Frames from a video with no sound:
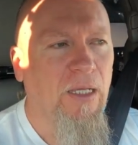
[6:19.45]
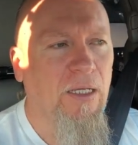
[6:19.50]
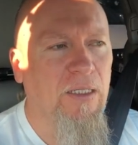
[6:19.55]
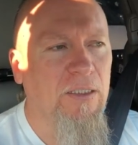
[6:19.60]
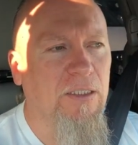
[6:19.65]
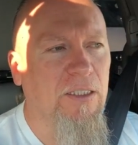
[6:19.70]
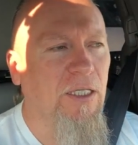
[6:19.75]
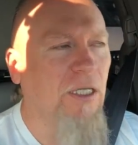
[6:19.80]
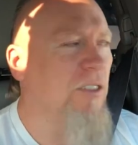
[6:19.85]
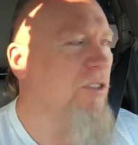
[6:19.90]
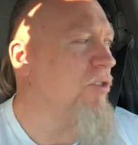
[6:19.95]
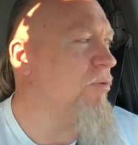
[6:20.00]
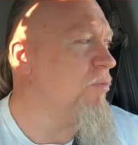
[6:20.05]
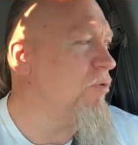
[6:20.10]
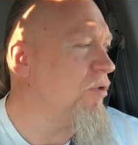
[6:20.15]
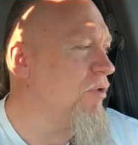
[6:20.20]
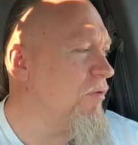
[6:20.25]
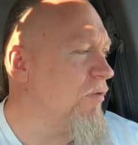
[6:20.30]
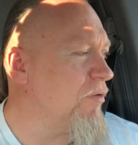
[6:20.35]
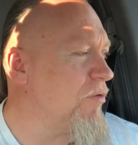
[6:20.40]
Это я к
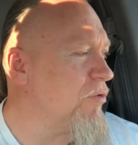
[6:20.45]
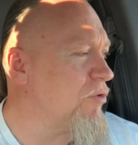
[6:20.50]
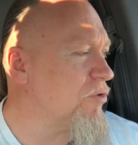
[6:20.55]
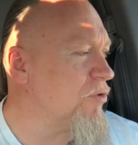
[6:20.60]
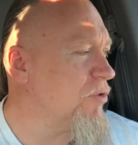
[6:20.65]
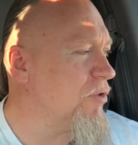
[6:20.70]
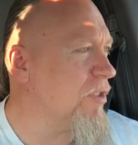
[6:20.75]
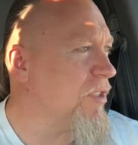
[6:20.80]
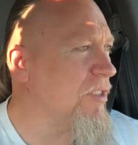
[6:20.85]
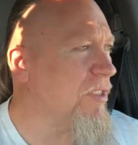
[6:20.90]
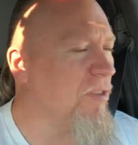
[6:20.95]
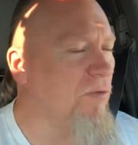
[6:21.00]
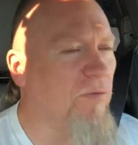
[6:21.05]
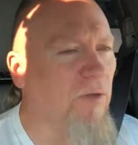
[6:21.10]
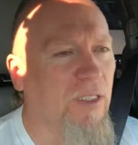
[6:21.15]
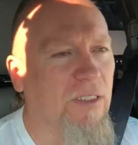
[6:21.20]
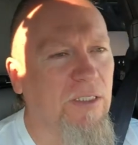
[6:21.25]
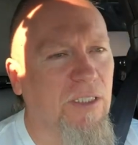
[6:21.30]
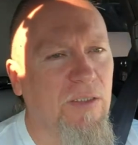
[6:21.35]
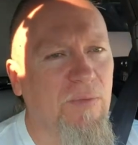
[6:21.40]
чему говорю? Что эти
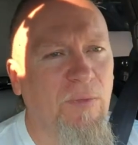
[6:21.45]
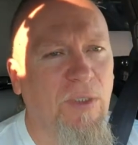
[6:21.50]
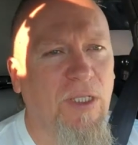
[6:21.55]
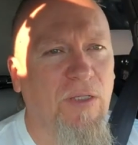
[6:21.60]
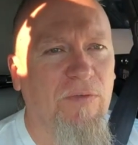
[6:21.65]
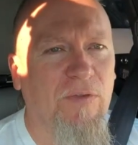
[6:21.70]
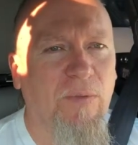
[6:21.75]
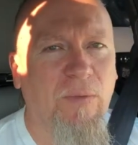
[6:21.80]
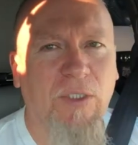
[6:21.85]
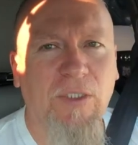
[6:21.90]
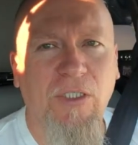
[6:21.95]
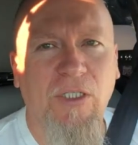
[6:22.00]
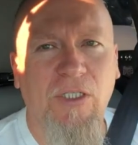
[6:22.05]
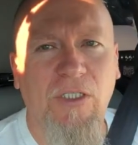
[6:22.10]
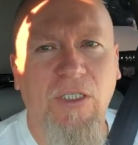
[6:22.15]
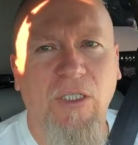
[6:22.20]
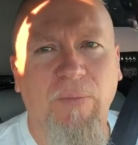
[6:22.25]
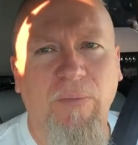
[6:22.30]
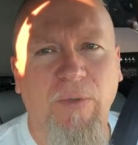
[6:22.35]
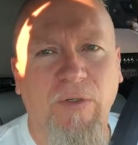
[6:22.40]
20 миль
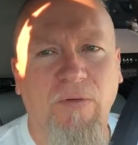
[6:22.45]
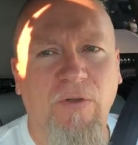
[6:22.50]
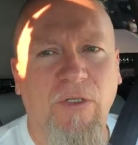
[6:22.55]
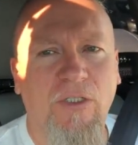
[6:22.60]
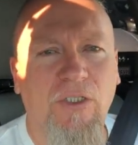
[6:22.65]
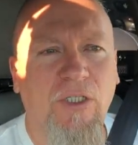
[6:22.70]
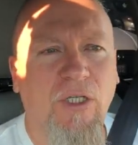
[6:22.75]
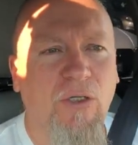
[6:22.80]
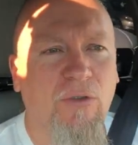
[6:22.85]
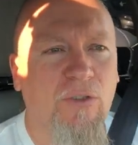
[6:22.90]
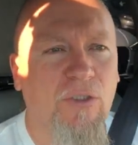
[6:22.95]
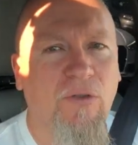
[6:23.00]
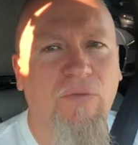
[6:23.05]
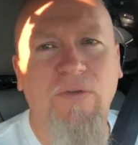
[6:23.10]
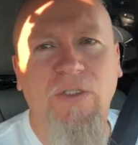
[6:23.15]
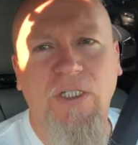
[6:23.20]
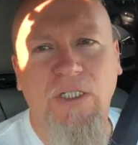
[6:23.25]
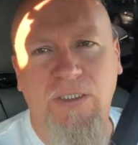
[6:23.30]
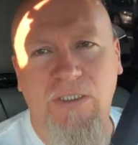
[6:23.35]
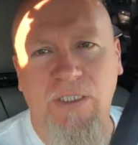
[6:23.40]
автоматически превращаются в
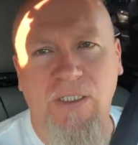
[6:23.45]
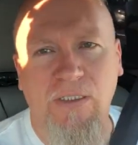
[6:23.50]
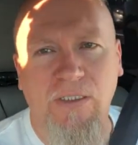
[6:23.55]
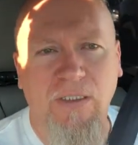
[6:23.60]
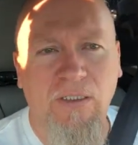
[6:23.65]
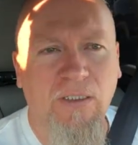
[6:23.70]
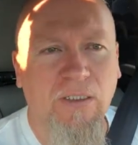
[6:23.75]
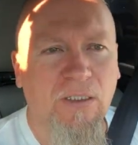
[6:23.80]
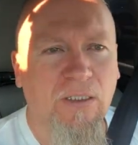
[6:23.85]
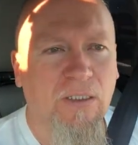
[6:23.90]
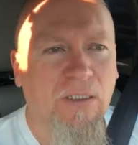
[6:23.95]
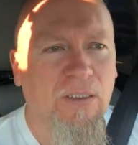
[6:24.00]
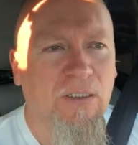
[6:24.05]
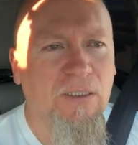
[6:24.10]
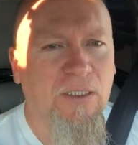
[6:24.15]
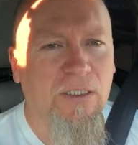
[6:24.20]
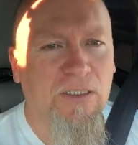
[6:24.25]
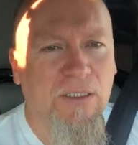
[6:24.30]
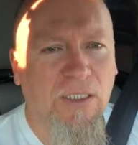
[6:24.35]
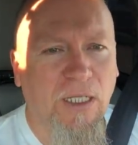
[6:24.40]
30
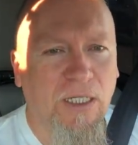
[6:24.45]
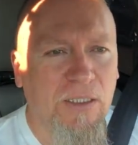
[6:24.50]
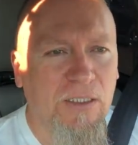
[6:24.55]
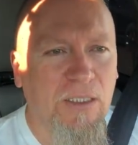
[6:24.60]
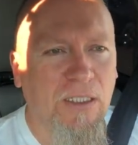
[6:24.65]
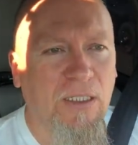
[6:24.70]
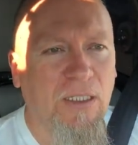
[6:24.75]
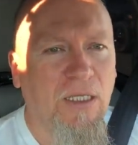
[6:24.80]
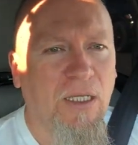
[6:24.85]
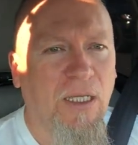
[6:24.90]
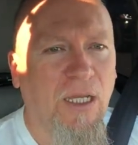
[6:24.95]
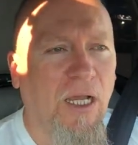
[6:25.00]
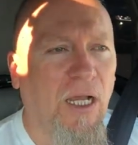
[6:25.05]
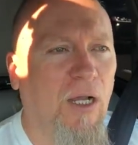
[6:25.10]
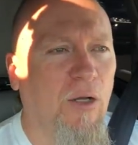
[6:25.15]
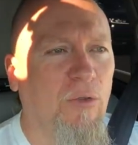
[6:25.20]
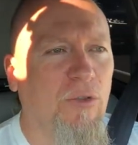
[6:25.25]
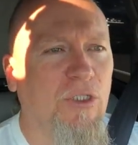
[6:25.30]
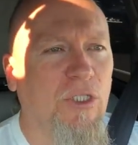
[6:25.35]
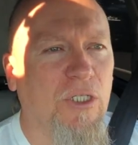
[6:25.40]
на старте.
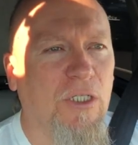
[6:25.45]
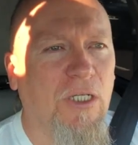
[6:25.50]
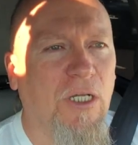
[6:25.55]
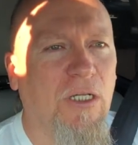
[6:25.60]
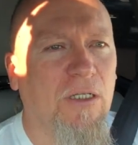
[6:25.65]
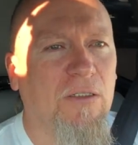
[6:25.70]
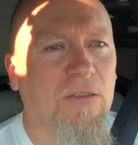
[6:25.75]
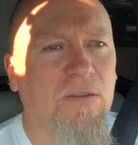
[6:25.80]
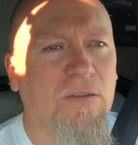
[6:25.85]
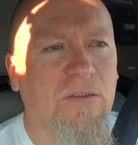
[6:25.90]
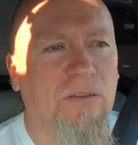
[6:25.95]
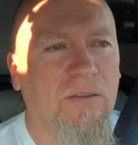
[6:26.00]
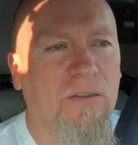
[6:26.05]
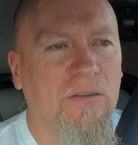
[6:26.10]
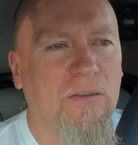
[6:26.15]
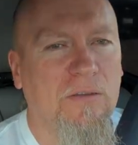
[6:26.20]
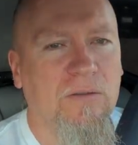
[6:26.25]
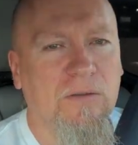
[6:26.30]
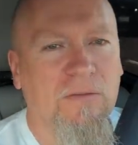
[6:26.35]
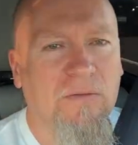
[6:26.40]
А уже как
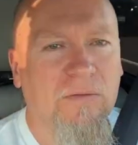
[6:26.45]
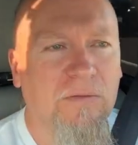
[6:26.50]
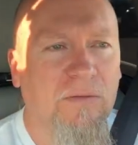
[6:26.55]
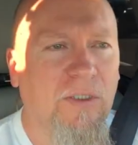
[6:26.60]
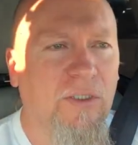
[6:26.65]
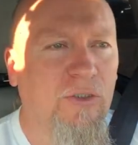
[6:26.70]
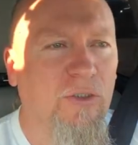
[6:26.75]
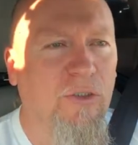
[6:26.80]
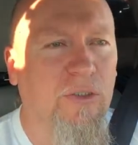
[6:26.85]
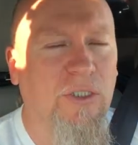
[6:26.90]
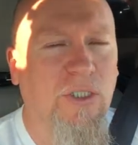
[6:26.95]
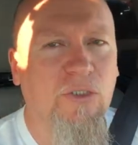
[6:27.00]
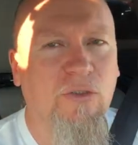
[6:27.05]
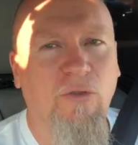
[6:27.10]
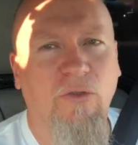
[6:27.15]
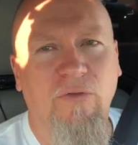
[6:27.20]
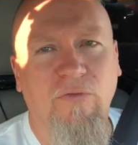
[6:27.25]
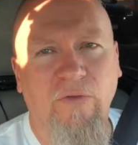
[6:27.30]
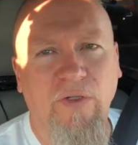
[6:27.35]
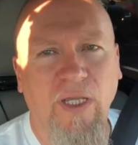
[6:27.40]
э, идет
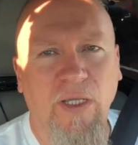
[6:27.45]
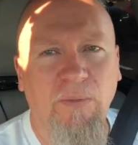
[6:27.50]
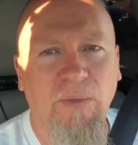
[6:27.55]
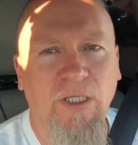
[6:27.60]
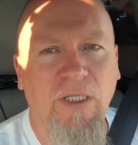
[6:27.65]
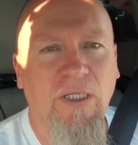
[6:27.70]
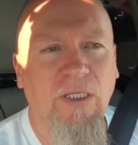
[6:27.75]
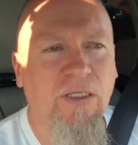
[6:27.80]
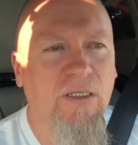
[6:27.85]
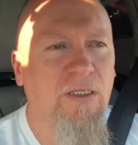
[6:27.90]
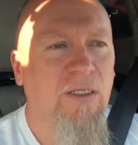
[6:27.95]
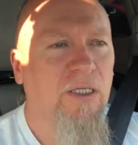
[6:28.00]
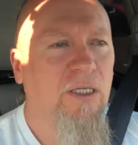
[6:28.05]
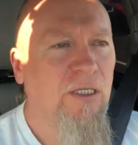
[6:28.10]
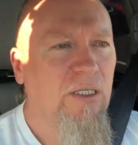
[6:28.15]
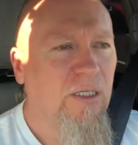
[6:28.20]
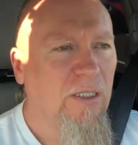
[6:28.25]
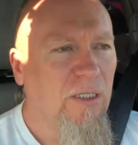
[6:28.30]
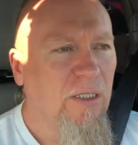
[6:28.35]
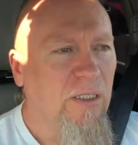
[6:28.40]
расход времени
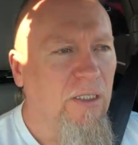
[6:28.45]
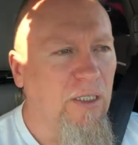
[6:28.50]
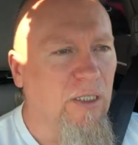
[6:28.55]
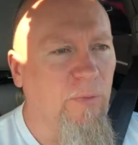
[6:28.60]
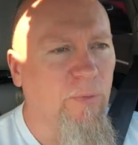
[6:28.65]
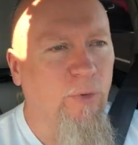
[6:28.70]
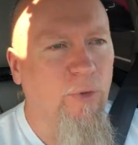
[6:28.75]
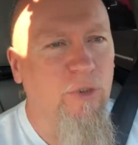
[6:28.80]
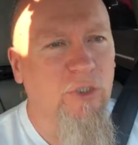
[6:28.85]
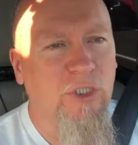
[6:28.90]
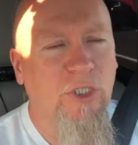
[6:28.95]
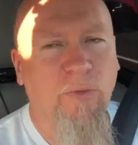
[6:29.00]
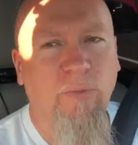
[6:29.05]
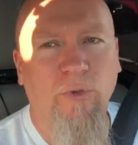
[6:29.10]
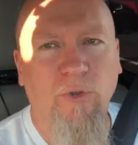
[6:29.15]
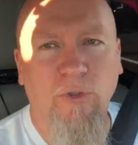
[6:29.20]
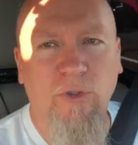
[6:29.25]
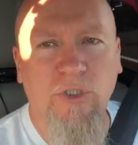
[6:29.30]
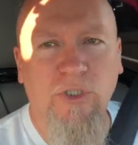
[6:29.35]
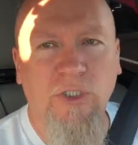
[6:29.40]
и прочее,
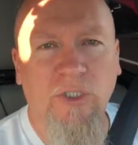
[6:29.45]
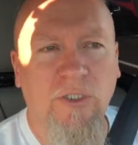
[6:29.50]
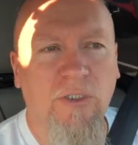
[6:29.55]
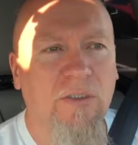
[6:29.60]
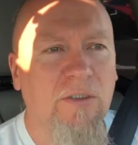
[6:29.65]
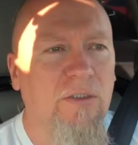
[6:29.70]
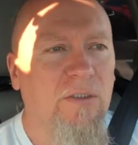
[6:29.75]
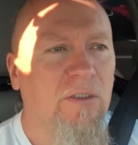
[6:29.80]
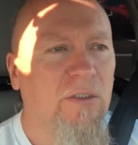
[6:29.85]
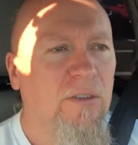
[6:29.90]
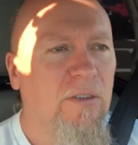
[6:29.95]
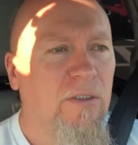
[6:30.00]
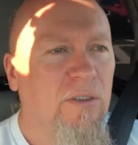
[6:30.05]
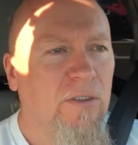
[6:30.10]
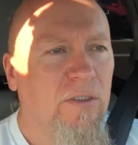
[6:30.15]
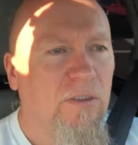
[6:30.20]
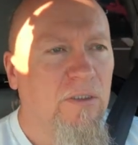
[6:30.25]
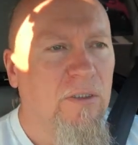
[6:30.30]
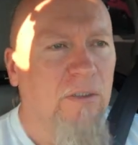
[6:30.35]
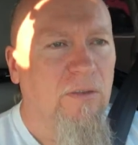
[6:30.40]
прочее,
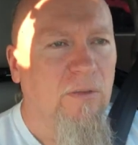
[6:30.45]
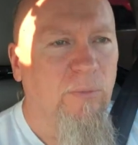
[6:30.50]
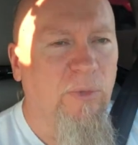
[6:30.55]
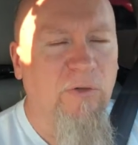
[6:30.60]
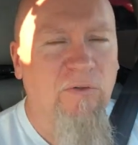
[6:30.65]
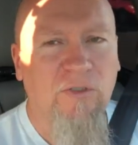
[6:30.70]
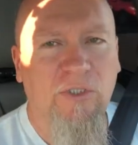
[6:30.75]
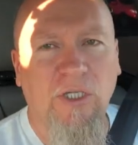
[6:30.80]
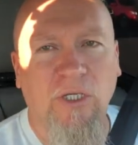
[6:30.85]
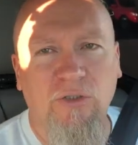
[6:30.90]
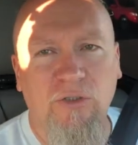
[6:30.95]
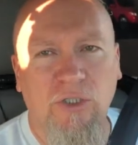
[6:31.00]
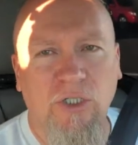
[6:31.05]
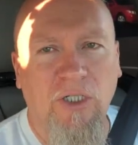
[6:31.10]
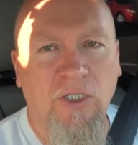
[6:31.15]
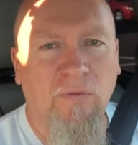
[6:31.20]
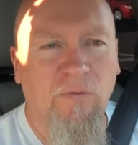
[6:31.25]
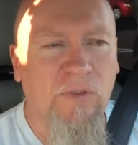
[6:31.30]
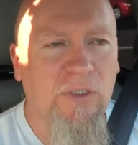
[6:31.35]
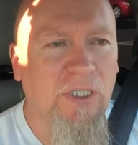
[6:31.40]

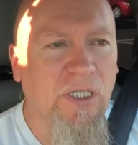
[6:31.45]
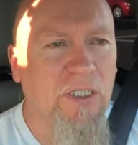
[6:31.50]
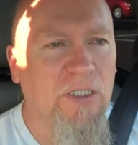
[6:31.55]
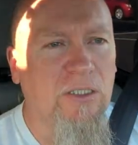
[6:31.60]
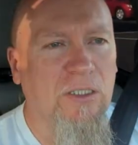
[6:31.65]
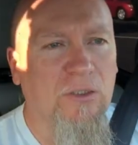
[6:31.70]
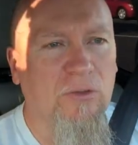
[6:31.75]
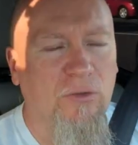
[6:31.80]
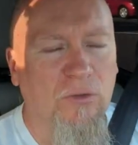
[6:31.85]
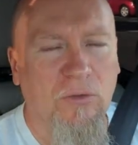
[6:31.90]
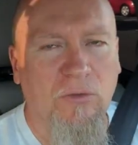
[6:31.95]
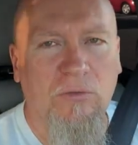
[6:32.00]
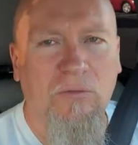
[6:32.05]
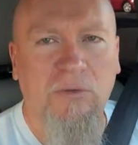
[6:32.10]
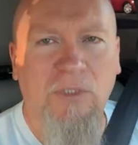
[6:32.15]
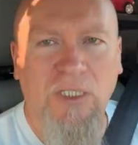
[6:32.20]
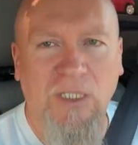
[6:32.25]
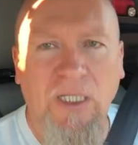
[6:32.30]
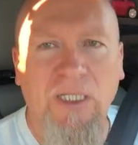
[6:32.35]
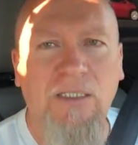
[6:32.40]
повышающие коэффициенты, то
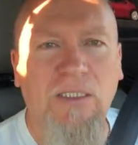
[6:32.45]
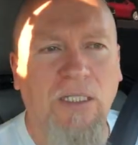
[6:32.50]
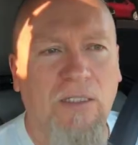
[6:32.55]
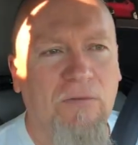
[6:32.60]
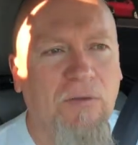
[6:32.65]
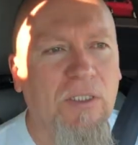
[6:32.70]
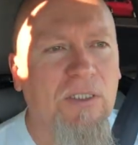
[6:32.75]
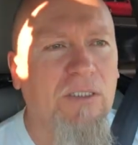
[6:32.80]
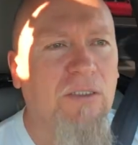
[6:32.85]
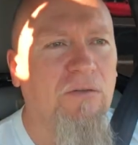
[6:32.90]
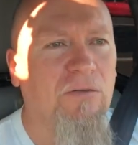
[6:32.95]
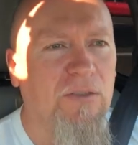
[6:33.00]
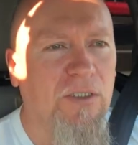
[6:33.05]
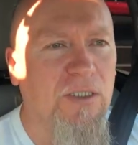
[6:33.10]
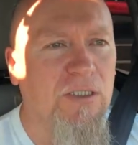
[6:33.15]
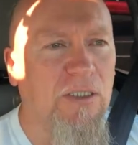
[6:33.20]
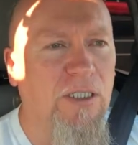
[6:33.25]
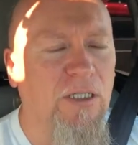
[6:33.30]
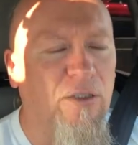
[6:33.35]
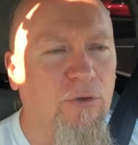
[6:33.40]
цена, соответственно,
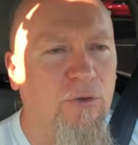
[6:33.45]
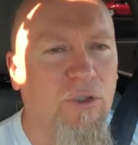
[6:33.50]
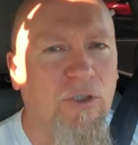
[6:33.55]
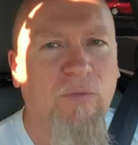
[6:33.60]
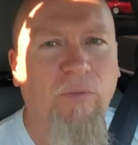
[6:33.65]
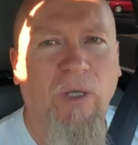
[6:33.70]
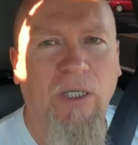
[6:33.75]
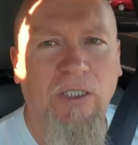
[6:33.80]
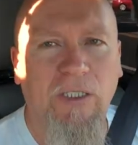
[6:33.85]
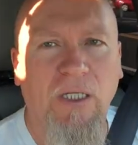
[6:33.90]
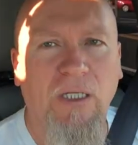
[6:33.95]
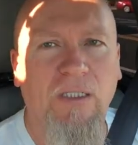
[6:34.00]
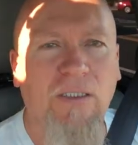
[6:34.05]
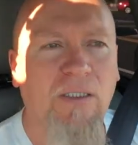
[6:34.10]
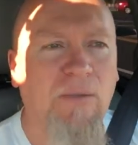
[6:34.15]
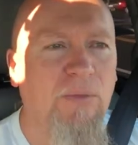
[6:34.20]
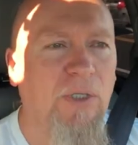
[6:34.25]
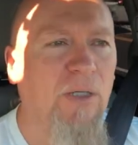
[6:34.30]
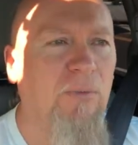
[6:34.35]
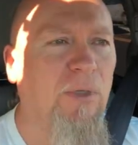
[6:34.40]
возрастает. То есть большая
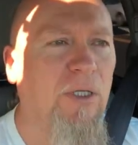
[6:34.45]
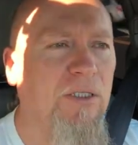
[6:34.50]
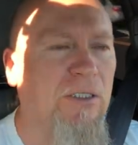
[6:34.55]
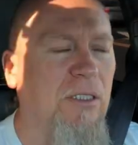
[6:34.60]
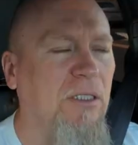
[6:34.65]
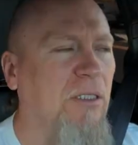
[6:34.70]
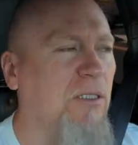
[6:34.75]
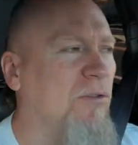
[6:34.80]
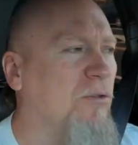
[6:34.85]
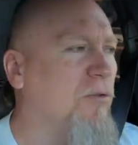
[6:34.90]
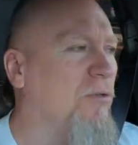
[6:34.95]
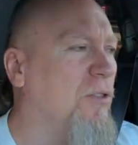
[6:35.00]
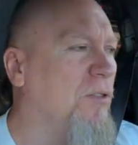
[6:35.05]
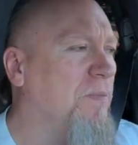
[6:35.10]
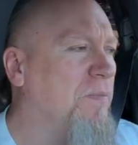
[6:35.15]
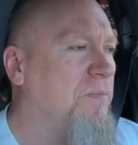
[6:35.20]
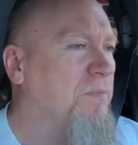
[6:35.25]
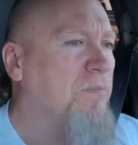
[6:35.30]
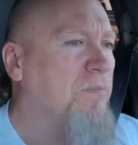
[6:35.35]
семья, большие расходы.